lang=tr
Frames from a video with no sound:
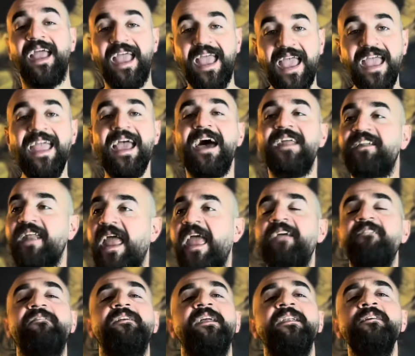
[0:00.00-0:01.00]
eğer
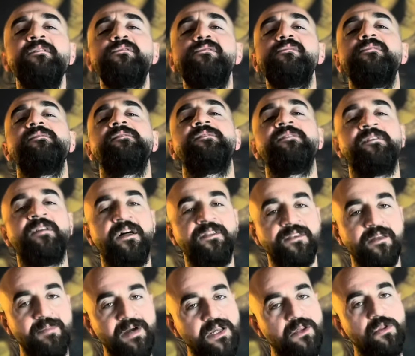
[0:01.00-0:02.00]
evrenin sırrını
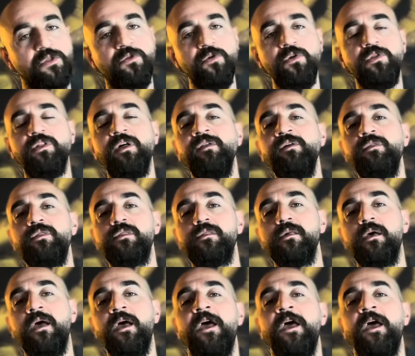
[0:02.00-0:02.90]
anlamak istiyorsanız